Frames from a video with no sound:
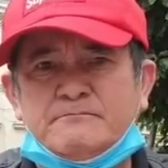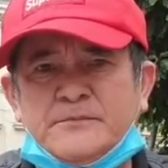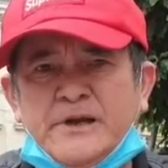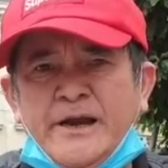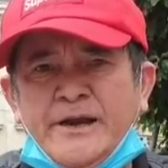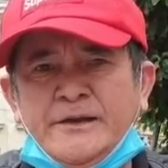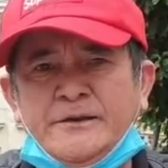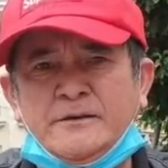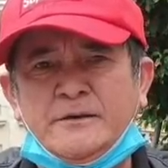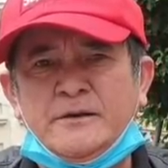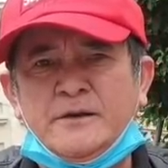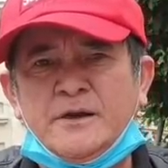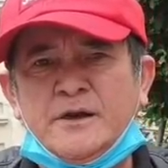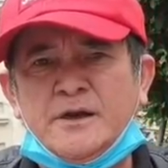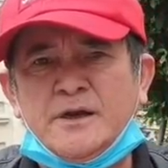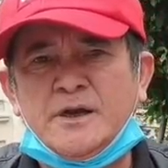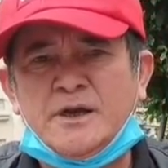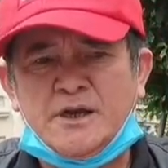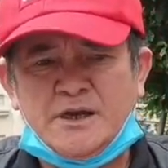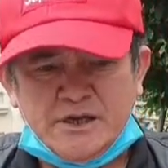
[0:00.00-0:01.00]
Đấy.
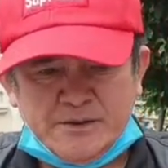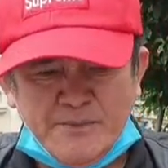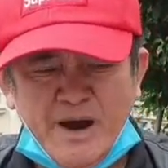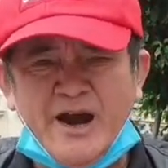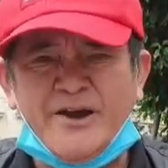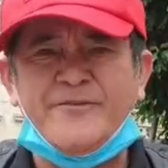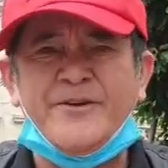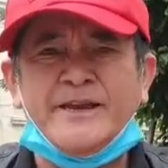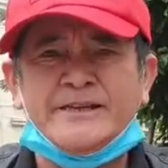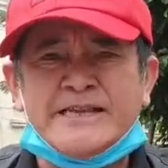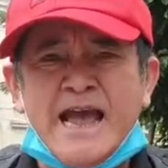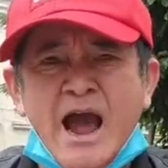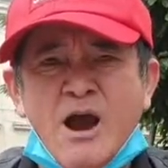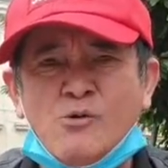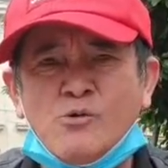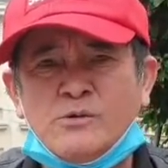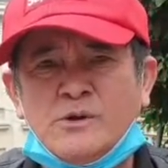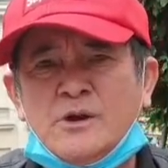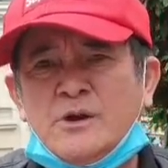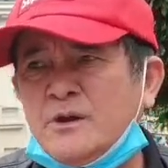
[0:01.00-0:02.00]
Bởi vì
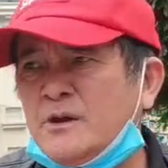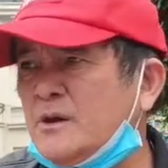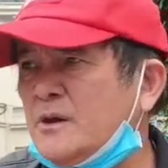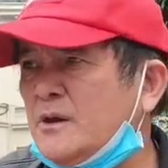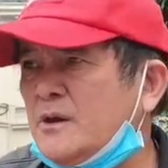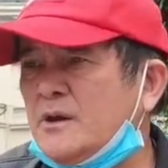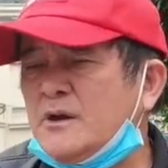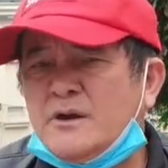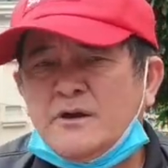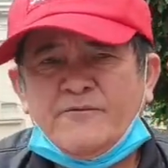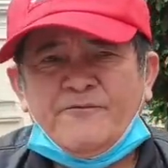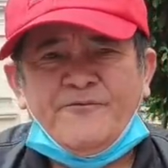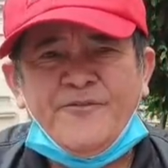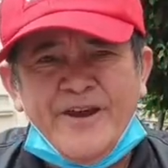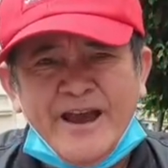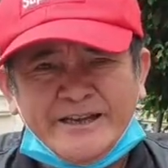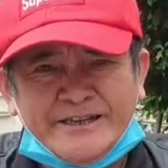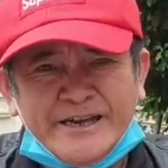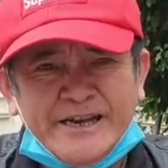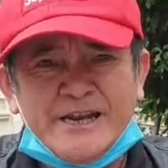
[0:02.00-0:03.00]
sao?
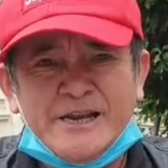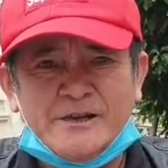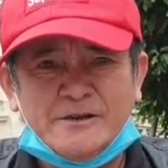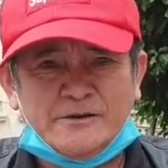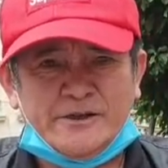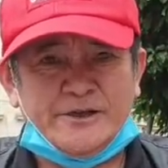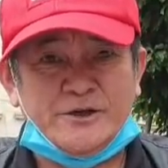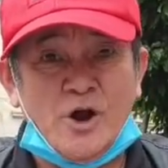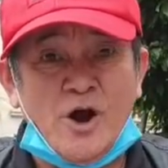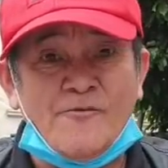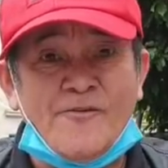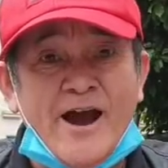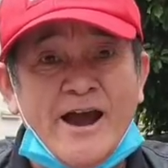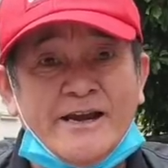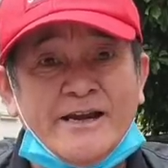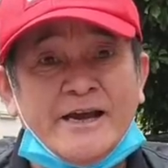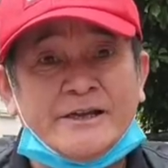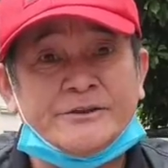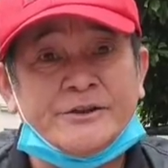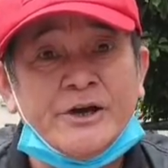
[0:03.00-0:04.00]
Việt ý, thì nó
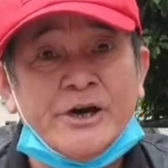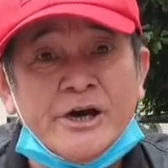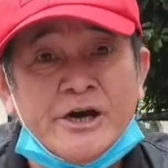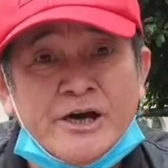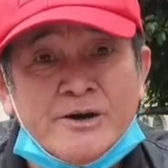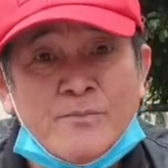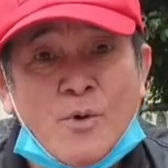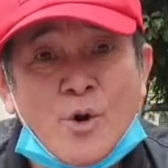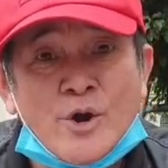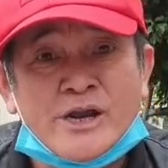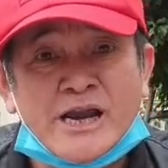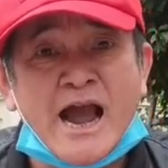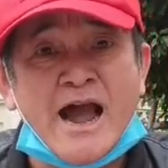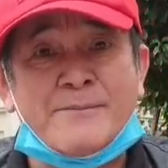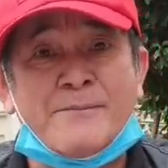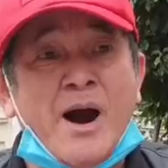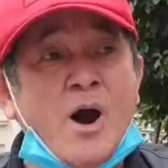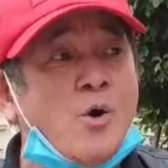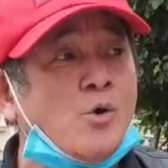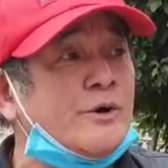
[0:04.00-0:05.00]
phải là từ mũi
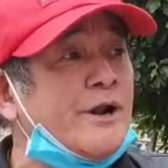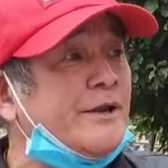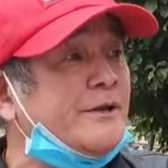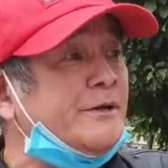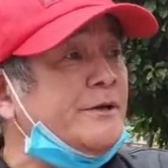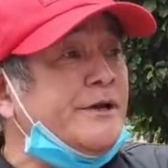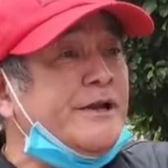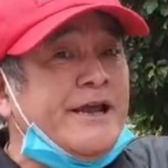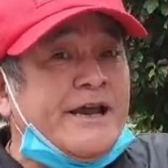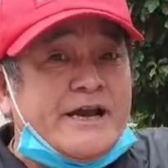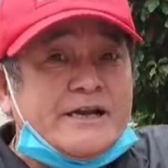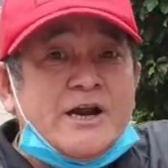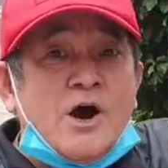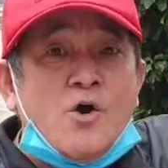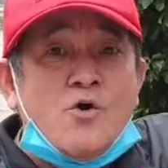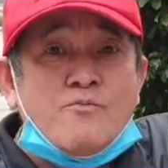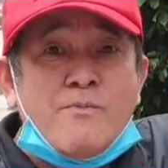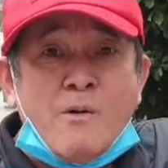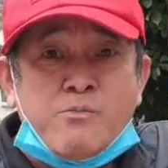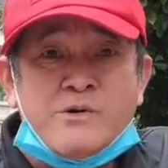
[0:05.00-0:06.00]
Cà Mau đến địa
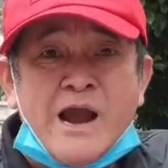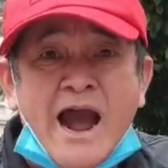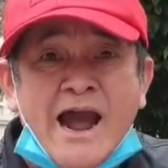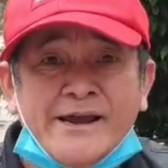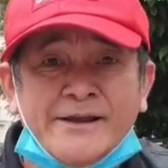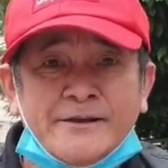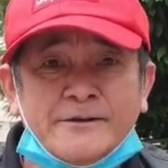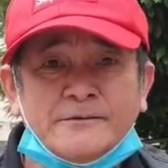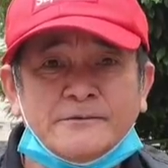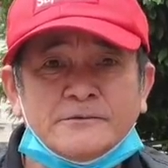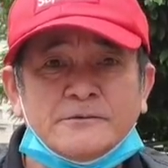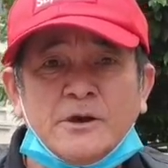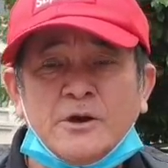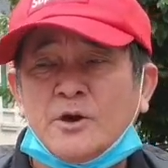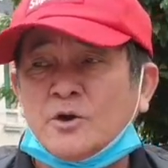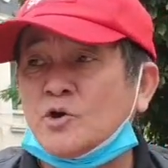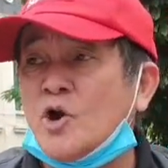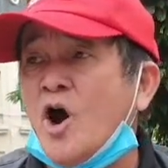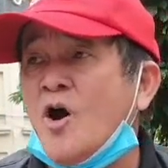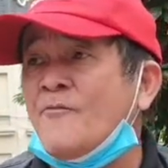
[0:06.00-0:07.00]
đầu Móng Cái.
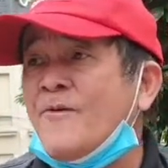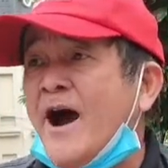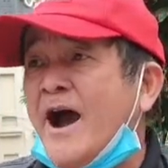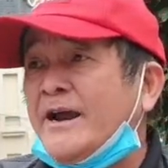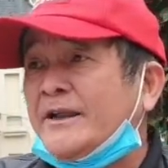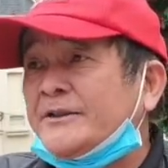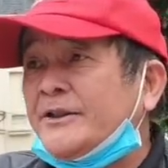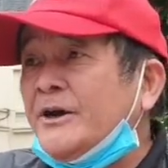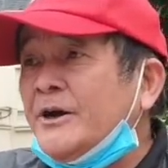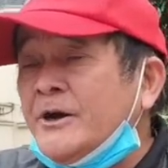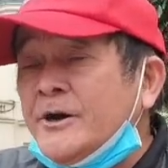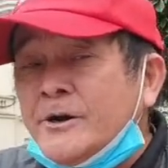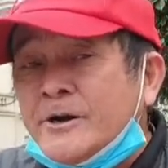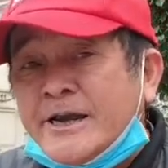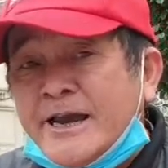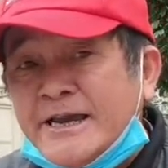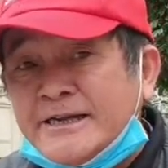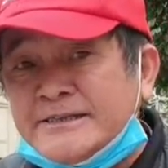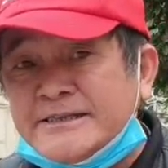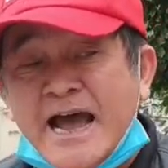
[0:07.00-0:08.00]
Nó phải
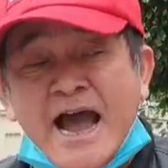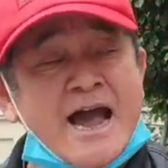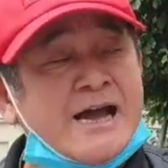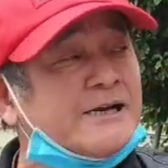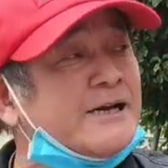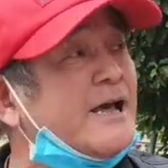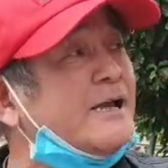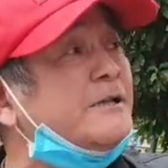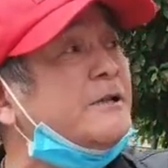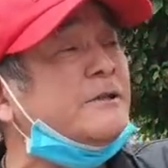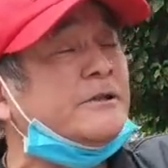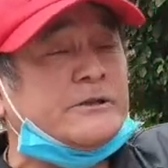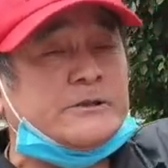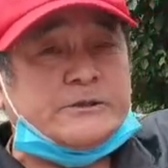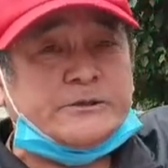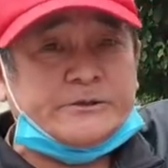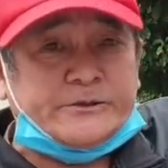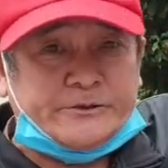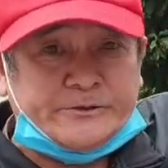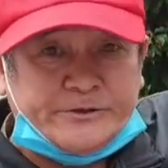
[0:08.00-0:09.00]
từ Kiên Giang đến
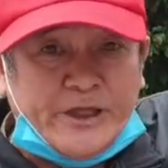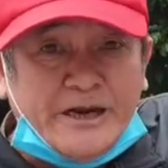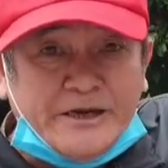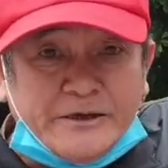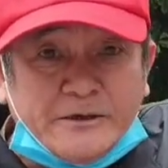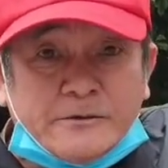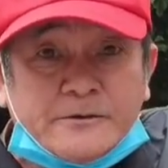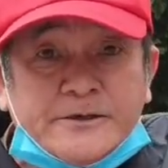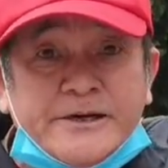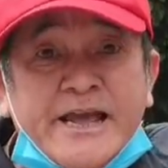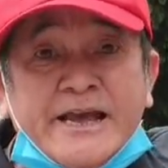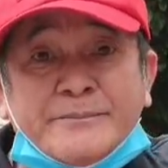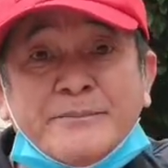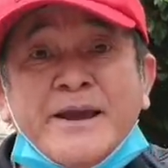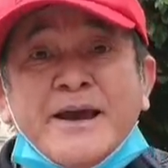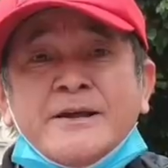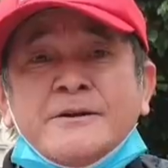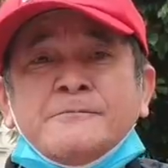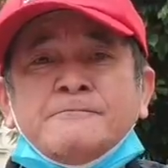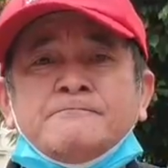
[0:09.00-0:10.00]
tận
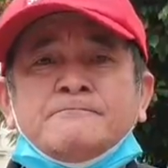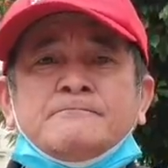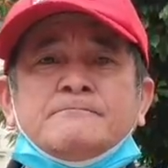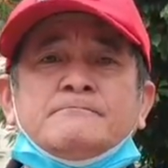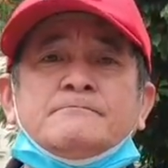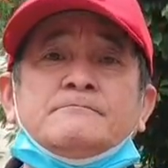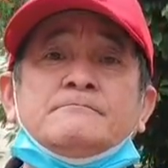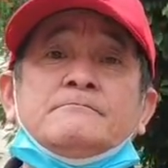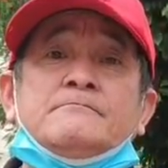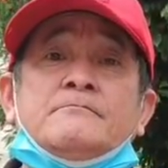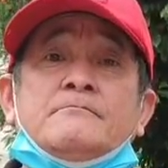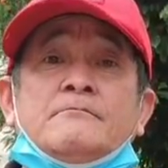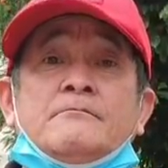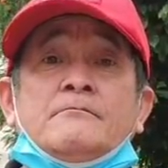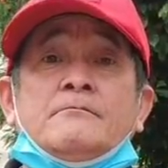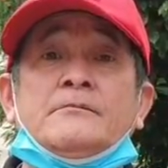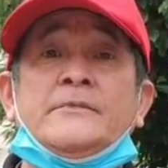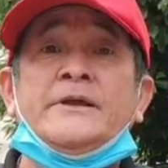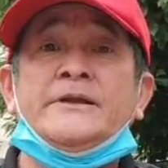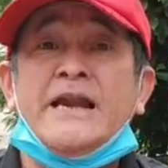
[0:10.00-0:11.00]
Điện Biên.
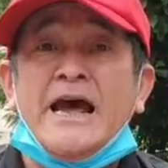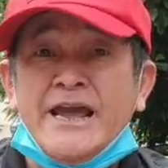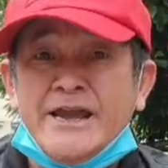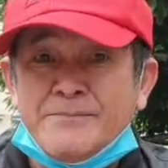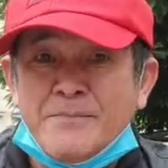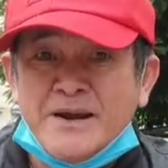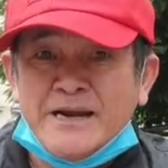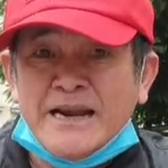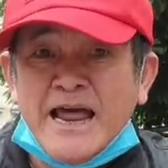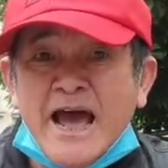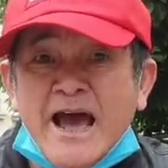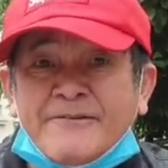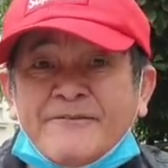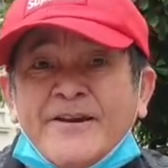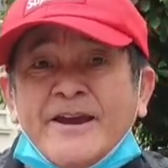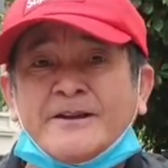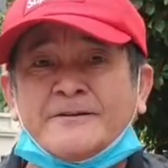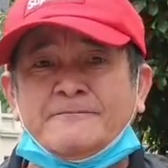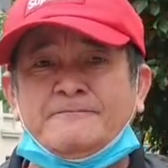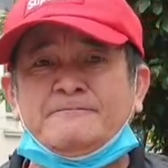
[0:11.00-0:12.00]
Thì đấy mới là
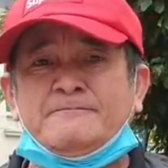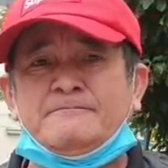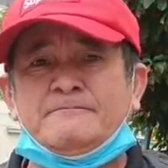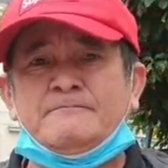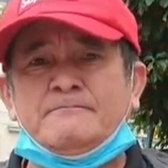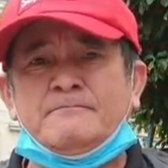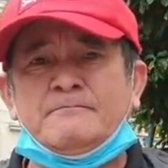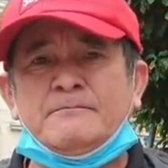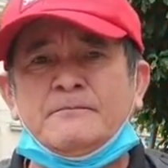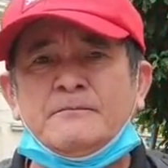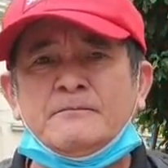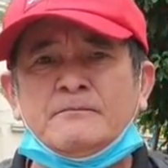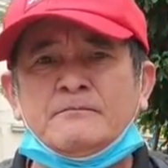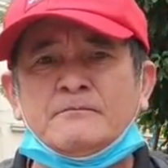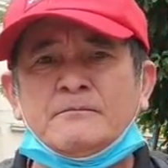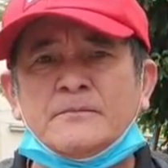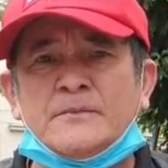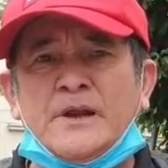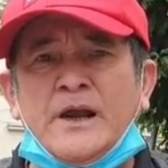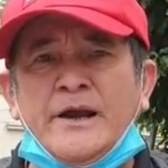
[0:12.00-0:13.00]
Việt.
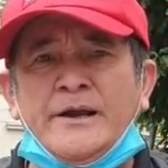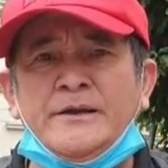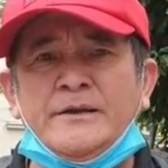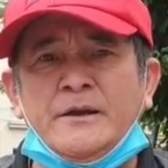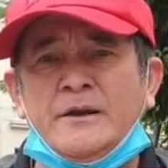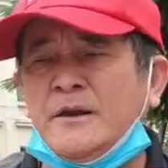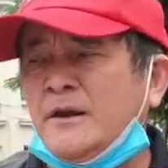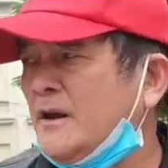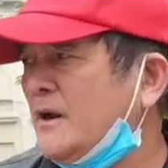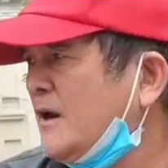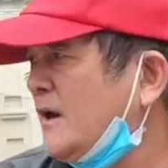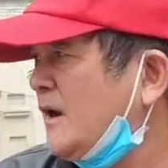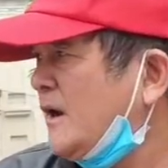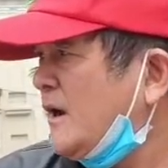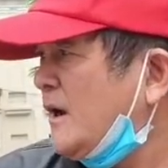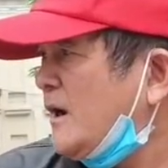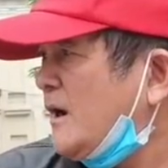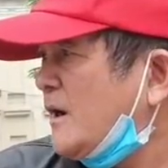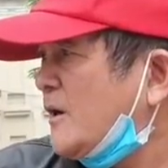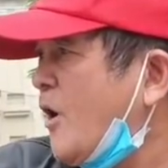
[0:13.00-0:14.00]
Đấy.
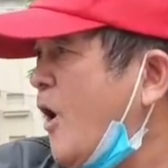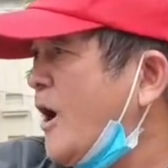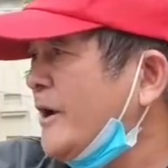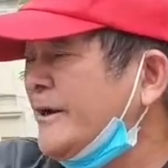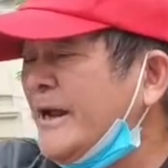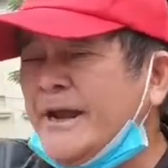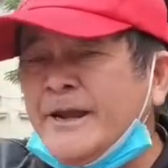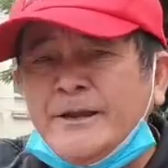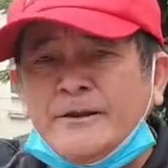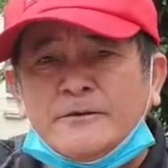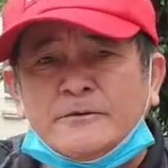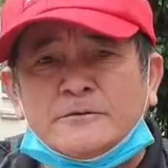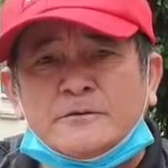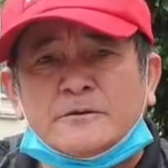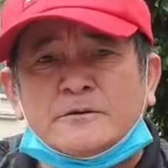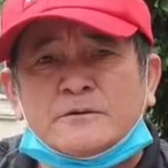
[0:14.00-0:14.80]
Còn ấy